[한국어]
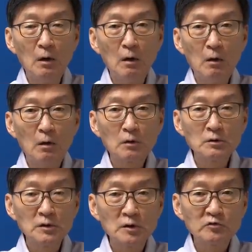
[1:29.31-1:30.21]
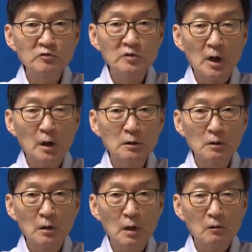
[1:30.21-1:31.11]
어, 근데 숫자가
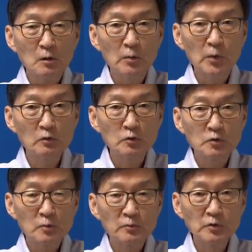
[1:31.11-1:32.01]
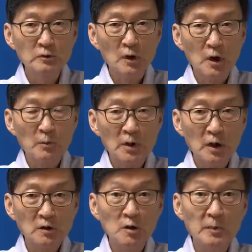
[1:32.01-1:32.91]
늘어났고 미국 측 분석에 의하면
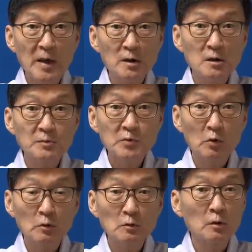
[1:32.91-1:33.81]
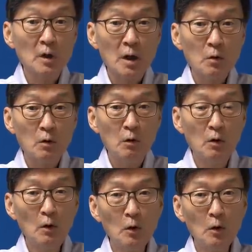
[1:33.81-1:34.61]
한 220척으로 늘어났고